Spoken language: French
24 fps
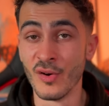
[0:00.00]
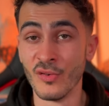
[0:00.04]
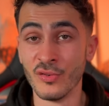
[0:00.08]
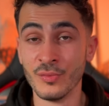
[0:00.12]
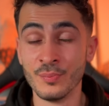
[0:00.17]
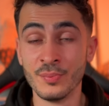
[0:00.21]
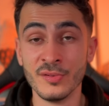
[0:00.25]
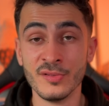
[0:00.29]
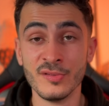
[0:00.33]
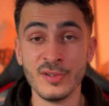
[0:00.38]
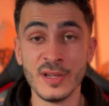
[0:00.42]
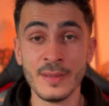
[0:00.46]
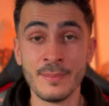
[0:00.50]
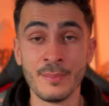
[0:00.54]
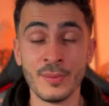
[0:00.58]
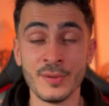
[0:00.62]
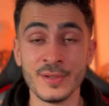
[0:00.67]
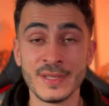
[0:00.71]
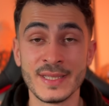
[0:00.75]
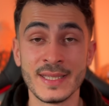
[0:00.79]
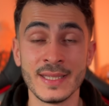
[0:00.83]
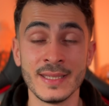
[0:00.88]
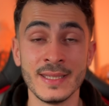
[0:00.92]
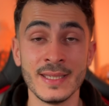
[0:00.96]
Vous pouvez
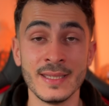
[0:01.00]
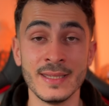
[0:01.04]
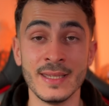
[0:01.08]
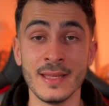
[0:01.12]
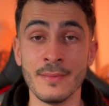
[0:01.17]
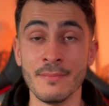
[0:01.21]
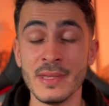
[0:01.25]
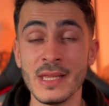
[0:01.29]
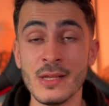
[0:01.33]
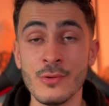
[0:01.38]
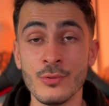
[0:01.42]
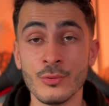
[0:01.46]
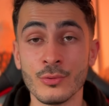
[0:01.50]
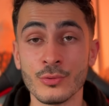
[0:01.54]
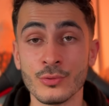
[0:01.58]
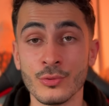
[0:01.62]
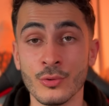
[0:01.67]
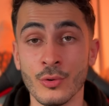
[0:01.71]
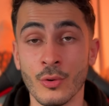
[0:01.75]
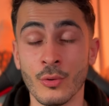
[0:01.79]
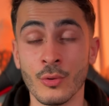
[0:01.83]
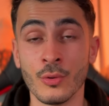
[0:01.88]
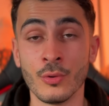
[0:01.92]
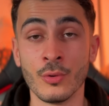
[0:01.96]
posséder des millions
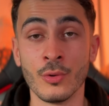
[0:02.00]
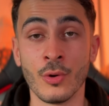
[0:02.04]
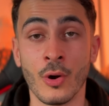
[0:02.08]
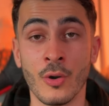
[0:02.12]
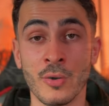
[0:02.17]
d'euros en